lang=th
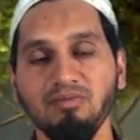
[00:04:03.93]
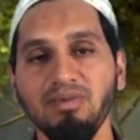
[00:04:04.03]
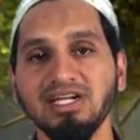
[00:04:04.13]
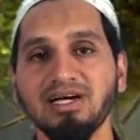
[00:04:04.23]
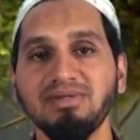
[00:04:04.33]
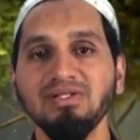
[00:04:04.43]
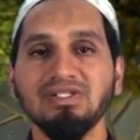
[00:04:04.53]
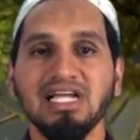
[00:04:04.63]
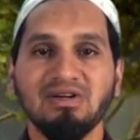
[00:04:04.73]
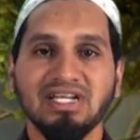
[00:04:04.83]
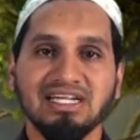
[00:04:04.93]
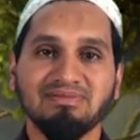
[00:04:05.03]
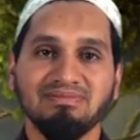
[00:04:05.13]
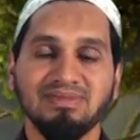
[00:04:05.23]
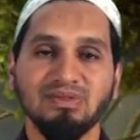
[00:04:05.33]
เหมือนกับมนุษย์เรานะครั
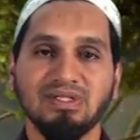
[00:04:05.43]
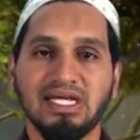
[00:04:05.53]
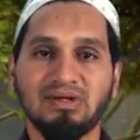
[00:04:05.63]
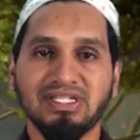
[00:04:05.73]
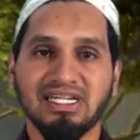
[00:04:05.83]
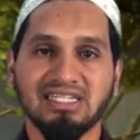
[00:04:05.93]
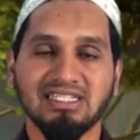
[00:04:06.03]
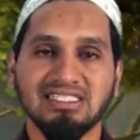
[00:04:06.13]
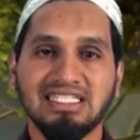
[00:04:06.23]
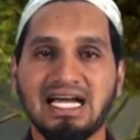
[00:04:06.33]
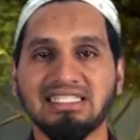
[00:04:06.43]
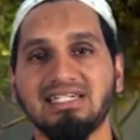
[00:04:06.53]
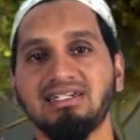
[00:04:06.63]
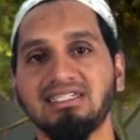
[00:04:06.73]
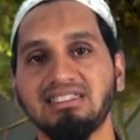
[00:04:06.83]
บ มนุษย์เราเนี่ยอยากจะ